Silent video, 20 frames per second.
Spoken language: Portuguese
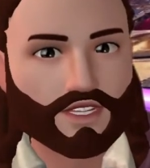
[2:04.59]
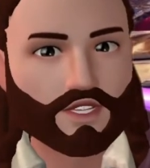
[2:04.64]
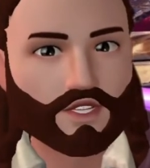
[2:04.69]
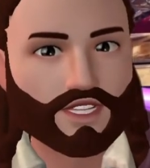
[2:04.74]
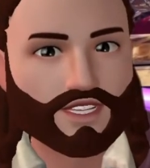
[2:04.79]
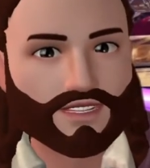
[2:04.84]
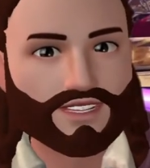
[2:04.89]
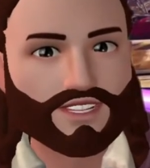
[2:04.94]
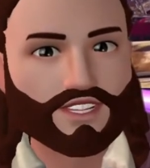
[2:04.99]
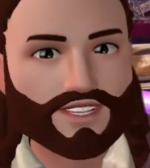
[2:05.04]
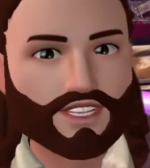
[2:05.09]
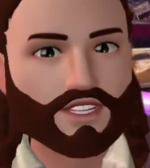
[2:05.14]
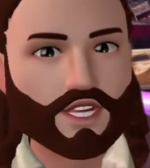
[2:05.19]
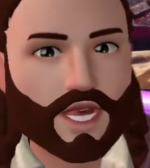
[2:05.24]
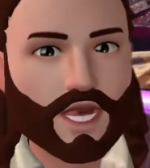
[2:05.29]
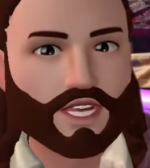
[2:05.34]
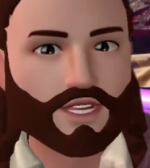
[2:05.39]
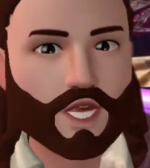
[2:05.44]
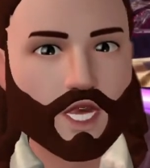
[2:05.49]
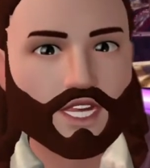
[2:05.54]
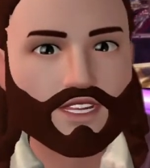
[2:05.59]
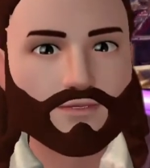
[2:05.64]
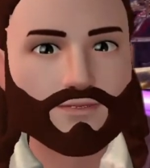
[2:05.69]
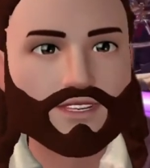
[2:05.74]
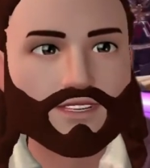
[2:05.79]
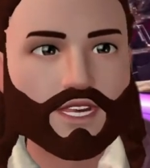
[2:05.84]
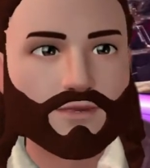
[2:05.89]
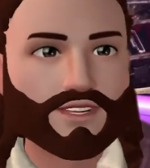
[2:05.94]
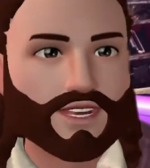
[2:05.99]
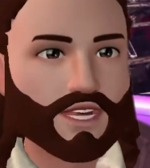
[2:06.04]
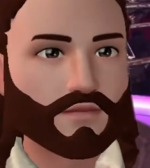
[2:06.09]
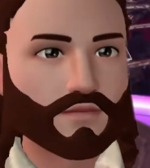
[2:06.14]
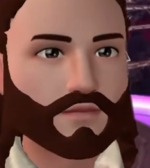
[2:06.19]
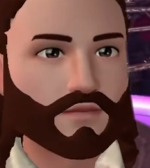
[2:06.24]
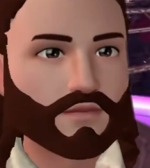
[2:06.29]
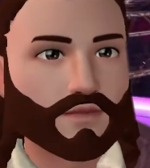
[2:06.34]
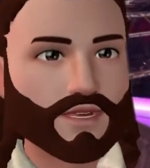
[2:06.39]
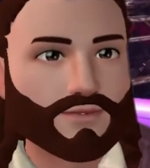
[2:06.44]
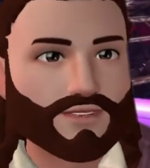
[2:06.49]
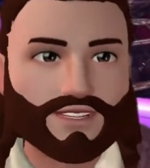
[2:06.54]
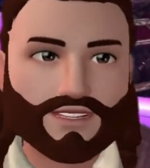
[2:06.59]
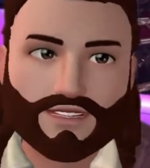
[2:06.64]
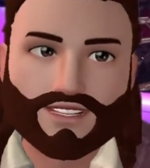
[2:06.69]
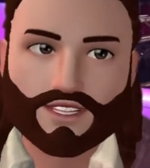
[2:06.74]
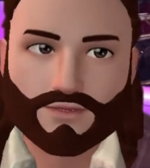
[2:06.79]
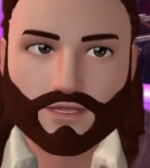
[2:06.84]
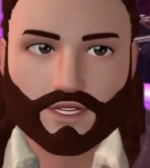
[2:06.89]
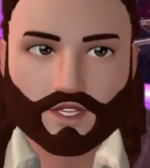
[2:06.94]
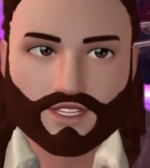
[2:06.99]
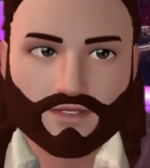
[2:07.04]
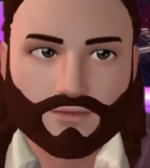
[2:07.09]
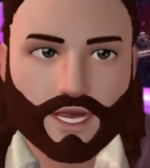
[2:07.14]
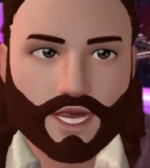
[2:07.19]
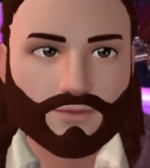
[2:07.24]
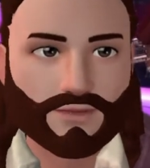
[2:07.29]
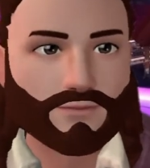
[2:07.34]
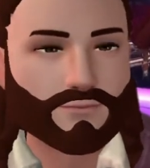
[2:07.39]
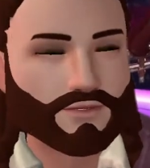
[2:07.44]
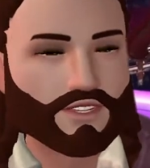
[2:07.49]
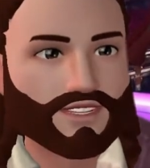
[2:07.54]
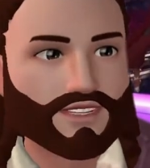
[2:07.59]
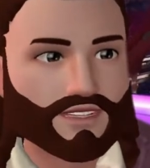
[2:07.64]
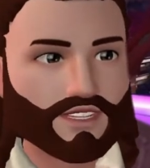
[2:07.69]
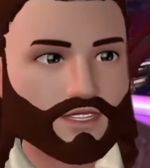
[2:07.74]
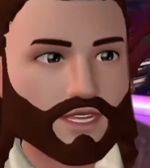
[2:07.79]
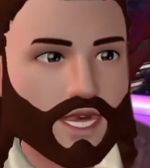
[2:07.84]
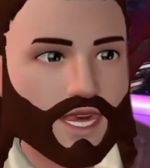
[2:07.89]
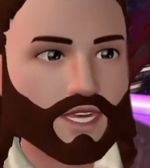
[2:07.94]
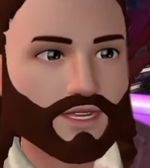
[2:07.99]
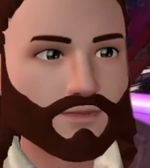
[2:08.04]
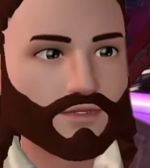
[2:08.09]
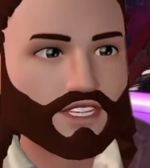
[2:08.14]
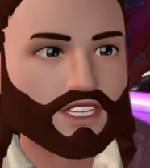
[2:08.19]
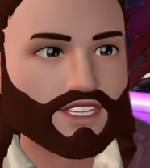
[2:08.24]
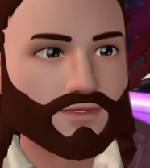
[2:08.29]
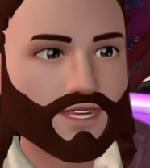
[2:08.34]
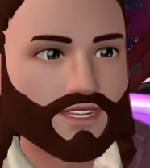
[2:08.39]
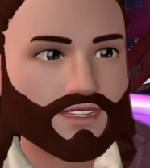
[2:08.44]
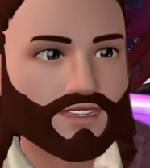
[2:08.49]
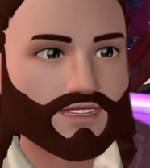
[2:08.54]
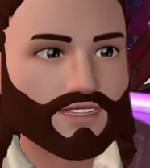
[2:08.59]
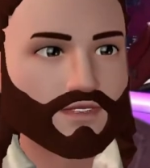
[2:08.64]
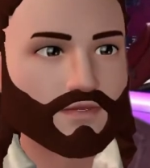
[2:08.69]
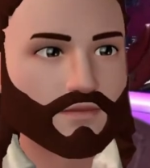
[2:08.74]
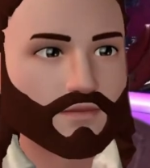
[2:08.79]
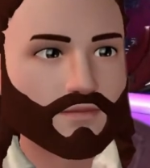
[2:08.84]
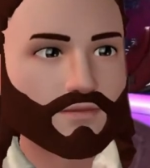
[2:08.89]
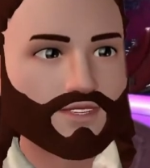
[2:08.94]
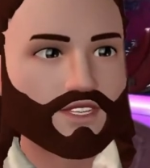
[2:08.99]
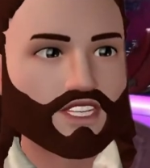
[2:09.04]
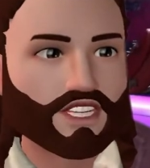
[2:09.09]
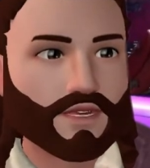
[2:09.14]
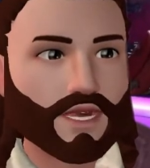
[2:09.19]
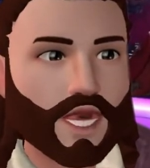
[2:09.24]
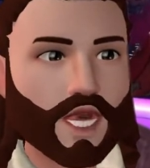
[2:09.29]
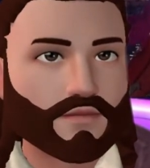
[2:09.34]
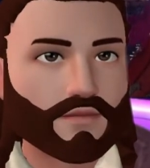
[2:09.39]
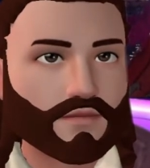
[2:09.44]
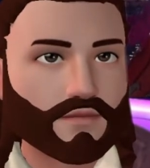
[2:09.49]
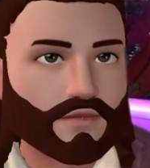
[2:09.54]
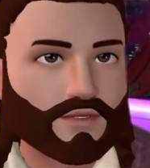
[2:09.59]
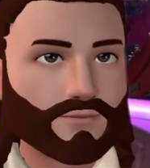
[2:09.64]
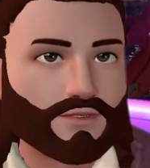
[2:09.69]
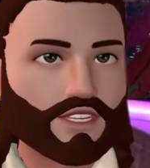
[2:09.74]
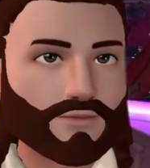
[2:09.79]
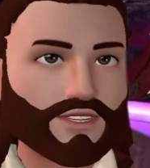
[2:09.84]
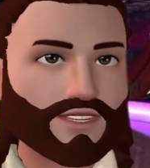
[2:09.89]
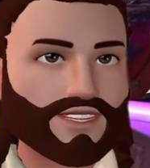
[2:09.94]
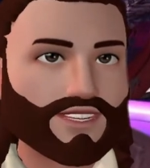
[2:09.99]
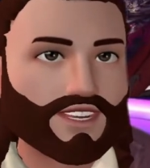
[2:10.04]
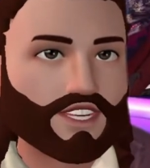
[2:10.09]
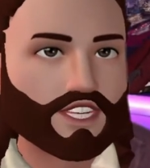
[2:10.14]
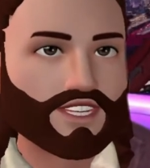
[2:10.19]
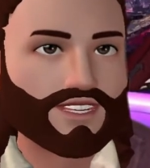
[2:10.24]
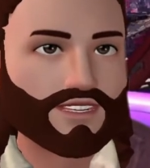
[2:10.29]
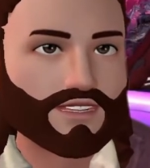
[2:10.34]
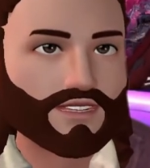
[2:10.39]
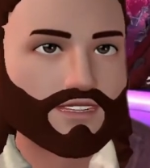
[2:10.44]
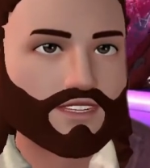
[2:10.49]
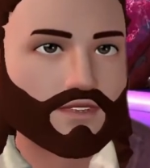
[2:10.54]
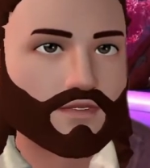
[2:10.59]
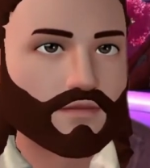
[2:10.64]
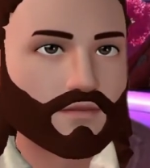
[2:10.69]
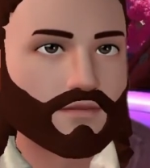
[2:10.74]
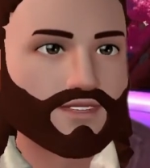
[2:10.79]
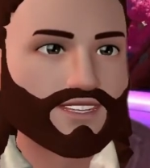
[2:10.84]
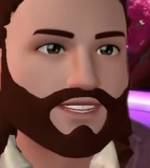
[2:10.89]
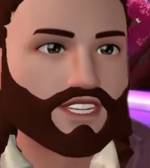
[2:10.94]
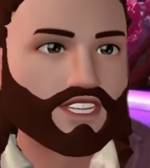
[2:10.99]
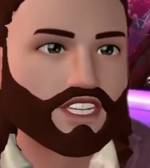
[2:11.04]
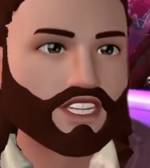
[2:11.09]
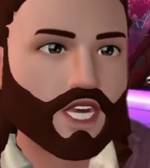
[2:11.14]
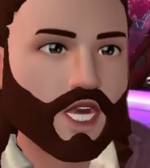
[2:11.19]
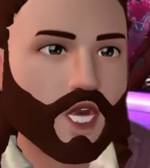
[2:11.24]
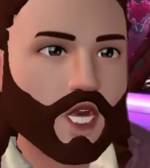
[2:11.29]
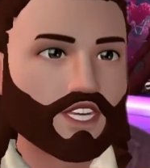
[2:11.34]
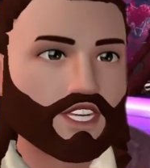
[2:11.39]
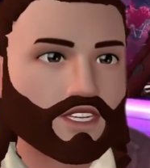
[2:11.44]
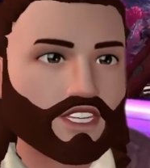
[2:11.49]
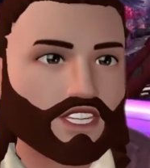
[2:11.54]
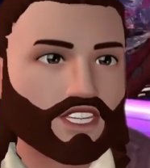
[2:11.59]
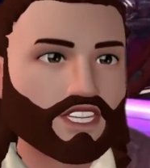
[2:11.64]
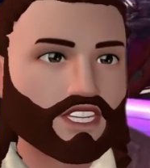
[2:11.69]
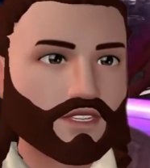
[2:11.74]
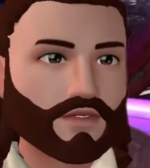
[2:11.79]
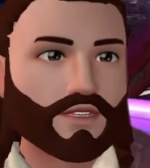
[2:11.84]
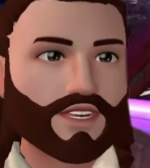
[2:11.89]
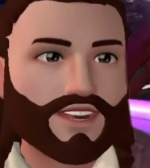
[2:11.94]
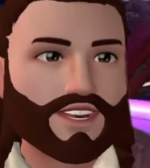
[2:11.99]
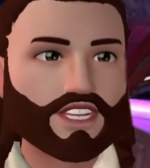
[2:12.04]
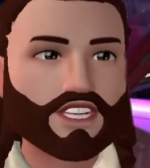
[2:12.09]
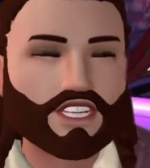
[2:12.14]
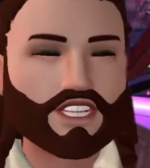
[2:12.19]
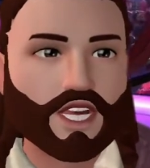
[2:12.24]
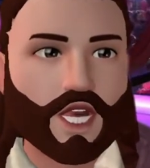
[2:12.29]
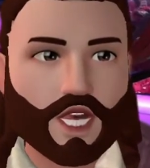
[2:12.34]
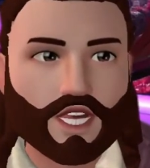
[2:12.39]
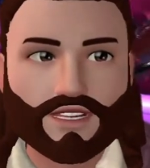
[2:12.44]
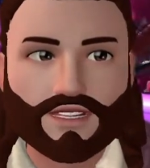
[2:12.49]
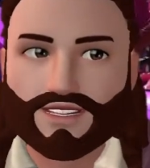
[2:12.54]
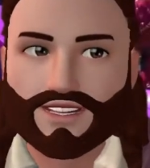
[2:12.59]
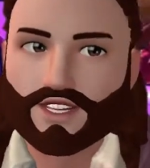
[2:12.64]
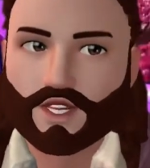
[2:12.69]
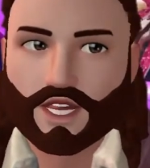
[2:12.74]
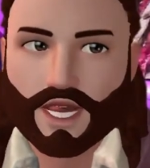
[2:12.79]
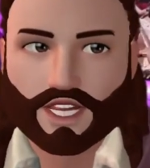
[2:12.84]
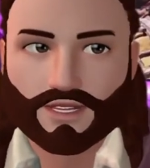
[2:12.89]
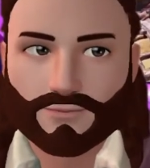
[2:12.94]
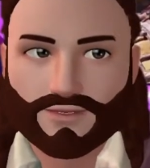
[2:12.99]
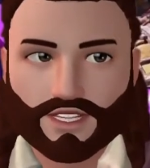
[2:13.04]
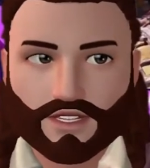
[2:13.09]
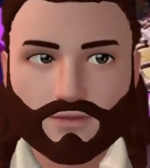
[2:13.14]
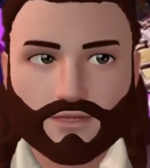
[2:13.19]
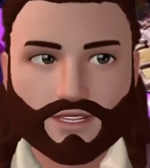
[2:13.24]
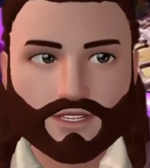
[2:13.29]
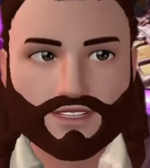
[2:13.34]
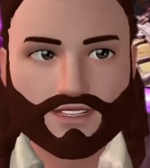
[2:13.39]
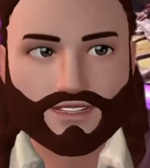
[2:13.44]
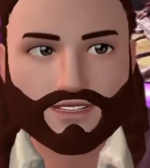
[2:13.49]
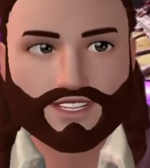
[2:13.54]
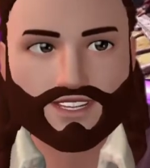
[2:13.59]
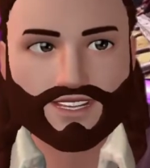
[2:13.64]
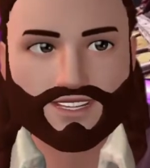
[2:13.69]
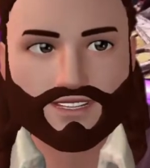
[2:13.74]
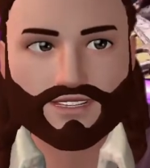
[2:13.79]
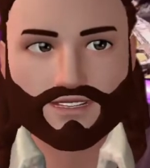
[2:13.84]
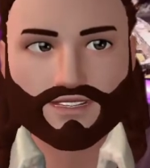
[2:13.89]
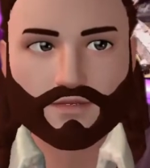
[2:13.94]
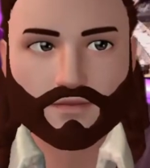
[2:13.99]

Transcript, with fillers: Coisa de 24 horas mais ou menos. Eu nem sei pronunciar o nome desse cara, mano. Chama Special Nick Special, Special, sei lá como é que pronuncia isso.